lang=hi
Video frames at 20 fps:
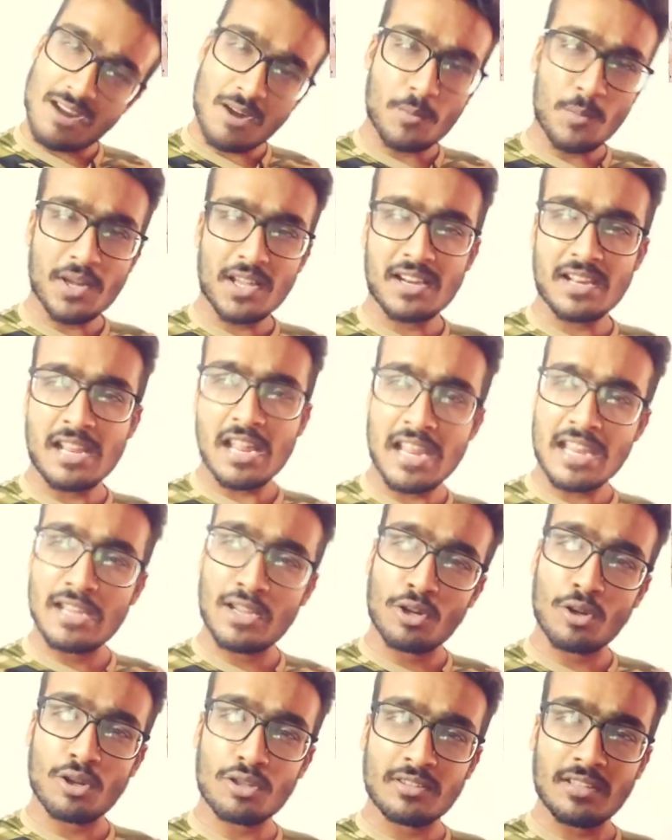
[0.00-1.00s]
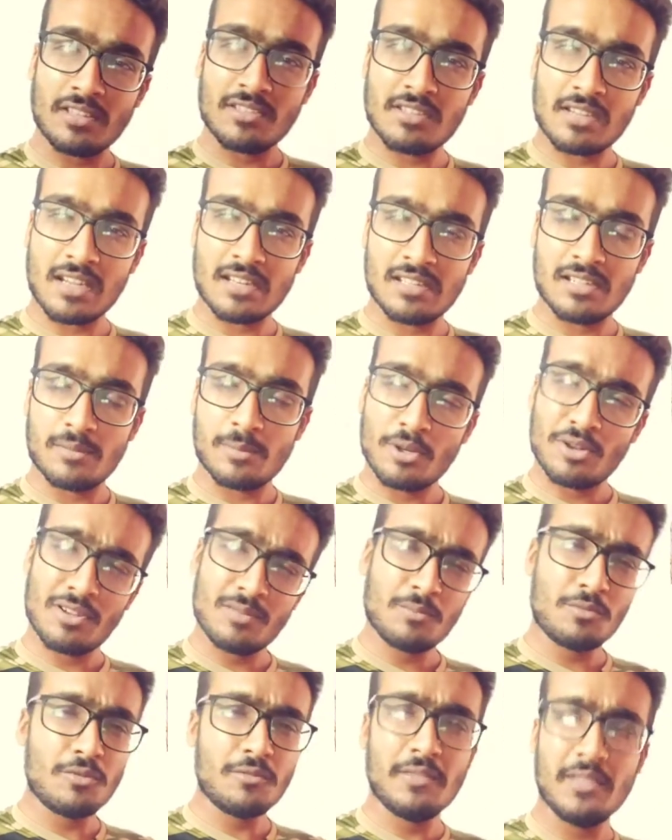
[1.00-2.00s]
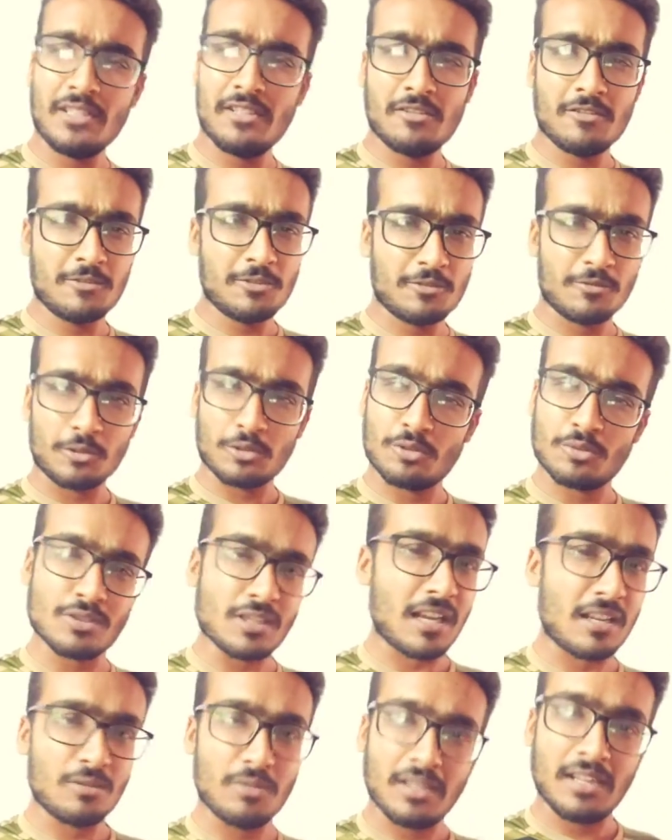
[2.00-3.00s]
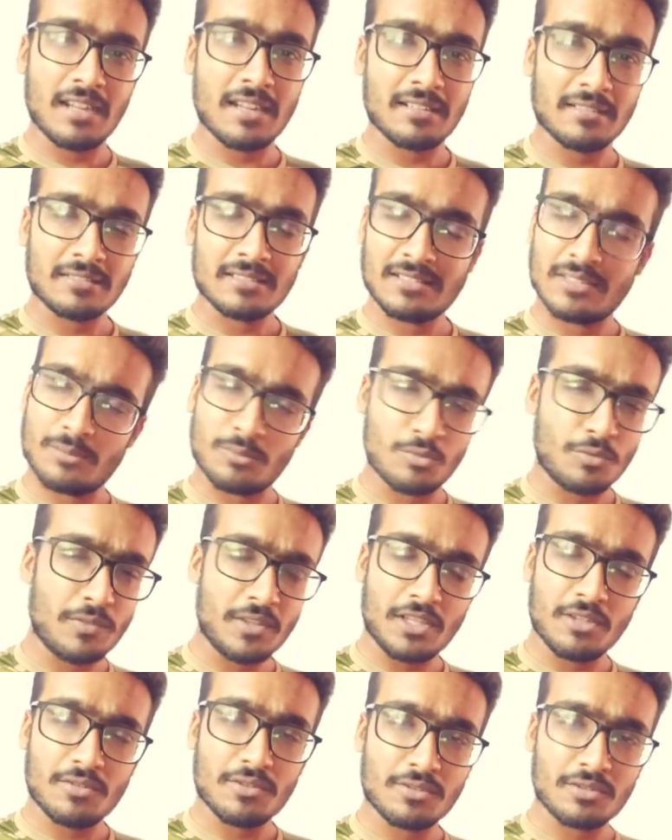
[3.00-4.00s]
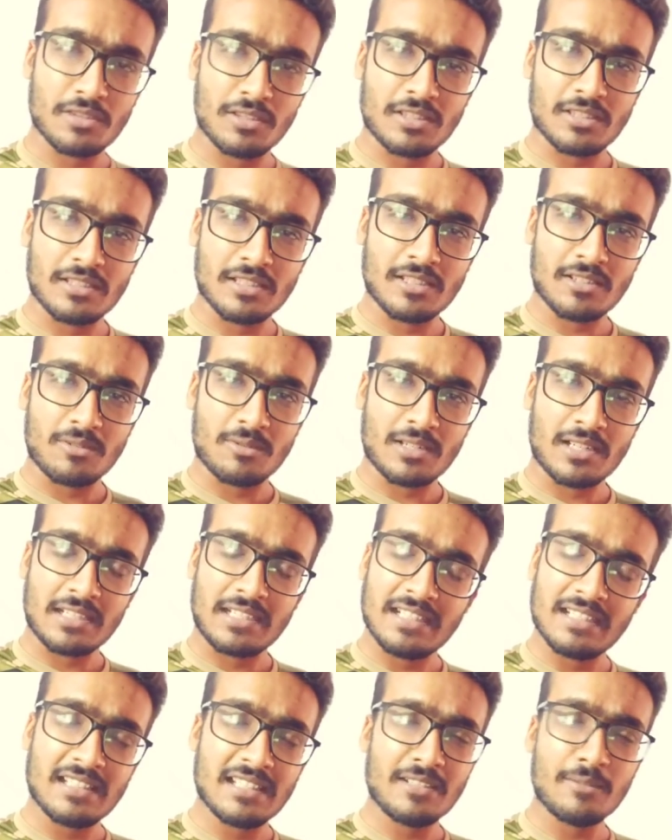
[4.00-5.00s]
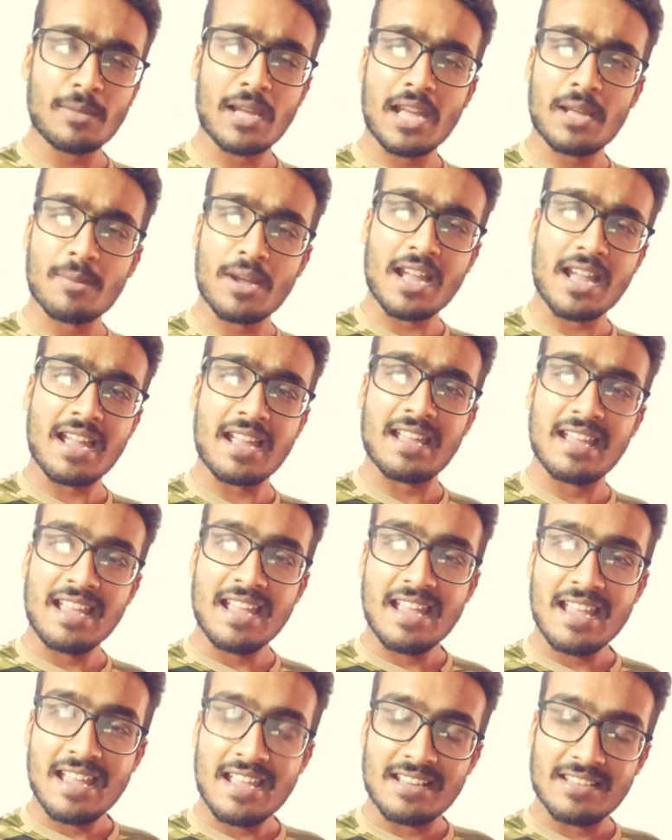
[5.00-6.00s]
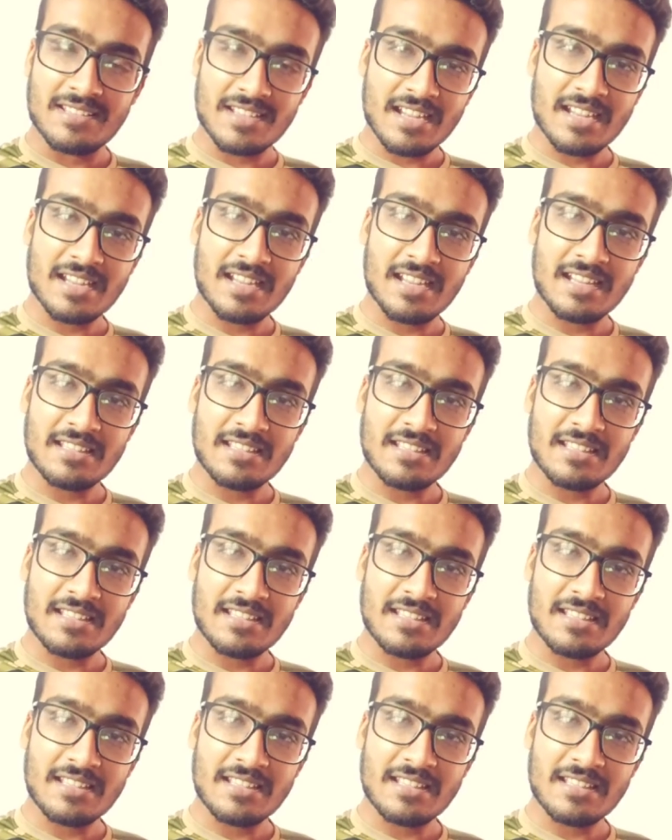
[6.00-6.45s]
हमारे इकलौते चैनल पे और मूवी रिव्यूज़ वो तो चालू ही है मूवी रिव्यूज़ तो देते रहूँगा टिल देन बाय बाय जय